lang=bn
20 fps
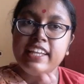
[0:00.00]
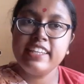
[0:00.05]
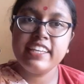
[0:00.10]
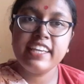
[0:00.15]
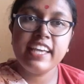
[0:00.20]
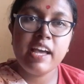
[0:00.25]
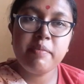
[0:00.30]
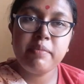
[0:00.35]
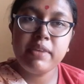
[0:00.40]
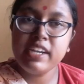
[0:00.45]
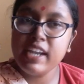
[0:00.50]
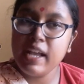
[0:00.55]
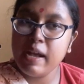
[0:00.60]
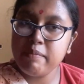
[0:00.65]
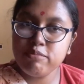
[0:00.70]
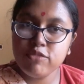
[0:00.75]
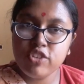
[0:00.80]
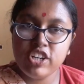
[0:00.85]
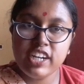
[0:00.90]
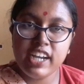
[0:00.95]
এদিকে আমার
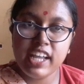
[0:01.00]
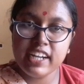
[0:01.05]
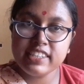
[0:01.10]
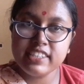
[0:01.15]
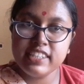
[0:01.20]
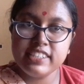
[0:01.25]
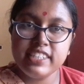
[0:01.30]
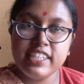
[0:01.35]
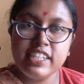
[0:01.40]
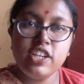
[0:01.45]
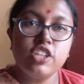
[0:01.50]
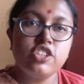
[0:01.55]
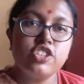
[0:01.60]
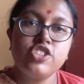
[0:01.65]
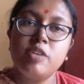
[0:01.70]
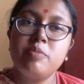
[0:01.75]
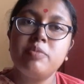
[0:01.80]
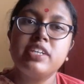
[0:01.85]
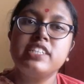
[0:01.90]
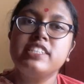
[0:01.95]
নাম ধরে ডাকতেছেন
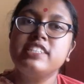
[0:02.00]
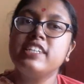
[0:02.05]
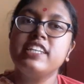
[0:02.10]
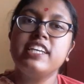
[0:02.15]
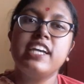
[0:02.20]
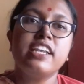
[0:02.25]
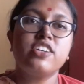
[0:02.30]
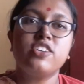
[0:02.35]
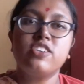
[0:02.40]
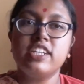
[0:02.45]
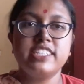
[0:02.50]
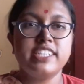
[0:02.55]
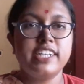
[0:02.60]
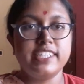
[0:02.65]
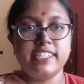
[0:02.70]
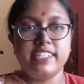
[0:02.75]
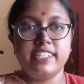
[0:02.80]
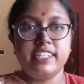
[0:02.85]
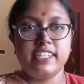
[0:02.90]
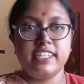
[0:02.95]
অথচ আমি কি সিরিয়াল করি
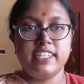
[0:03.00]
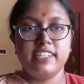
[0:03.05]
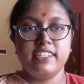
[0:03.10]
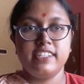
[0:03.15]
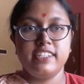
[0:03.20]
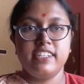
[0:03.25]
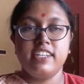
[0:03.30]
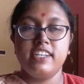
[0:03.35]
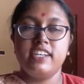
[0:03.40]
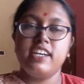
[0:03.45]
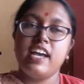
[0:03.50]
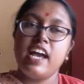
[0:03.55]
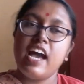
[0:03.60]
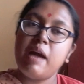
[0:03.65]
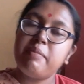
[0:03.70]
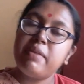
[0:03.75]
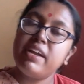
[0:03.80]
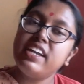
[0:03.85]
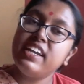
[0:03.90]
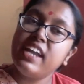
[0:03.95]
জানেন
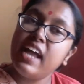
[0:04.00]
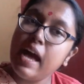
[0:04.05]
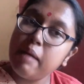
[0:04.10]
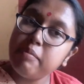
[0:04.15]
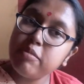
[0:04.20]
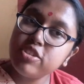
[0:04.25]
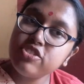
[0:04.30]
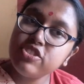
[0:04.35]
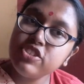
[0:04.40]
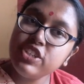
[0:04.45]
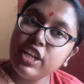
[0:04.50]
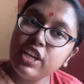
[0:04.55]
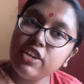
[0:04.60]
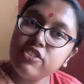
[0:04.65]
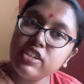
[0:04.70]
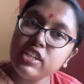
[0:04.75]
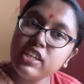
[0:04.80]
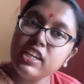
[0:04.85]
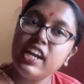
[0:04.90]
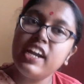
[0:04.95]
আমার নামও
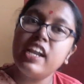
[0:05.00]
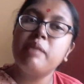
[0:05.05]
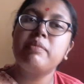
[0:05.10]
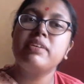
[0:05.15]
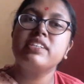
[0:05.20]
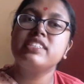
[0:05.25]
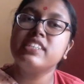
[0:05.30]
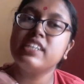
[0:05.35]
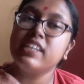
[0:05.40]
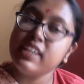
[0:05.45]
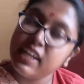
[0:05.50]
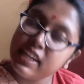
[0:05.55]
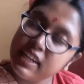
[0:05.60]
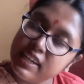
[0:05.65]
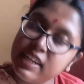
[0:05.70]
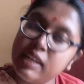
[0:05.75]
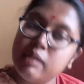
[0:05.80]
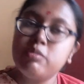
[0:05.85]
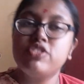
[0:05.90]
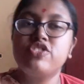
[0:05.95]
ত্রিনয়নী আর আমার
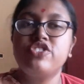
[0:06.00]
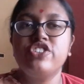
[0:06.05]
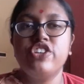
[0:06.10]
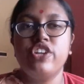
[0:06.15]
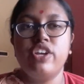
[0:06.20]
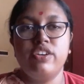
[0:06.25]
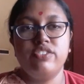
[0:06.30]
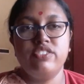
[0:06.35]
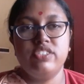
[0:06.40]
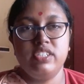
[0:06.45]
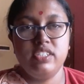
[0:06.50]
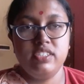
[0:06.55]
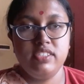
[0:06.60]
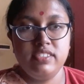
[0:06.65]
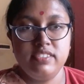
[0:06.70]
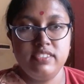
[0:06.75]
সিরিয়ালের নামও ত্রিনয়নী